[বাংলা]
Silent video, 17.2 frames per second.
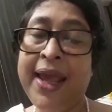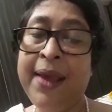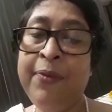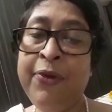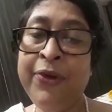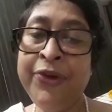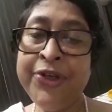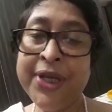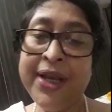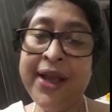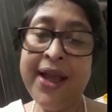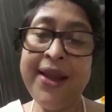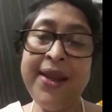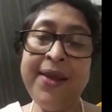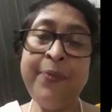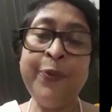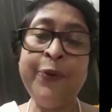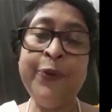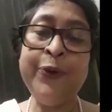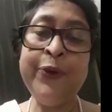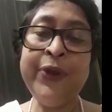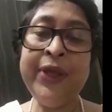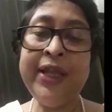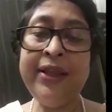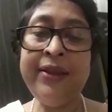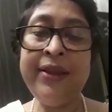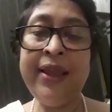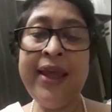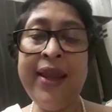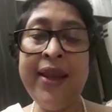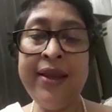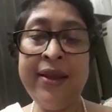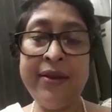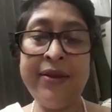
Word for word: এবং সেখানে পুরোহিতের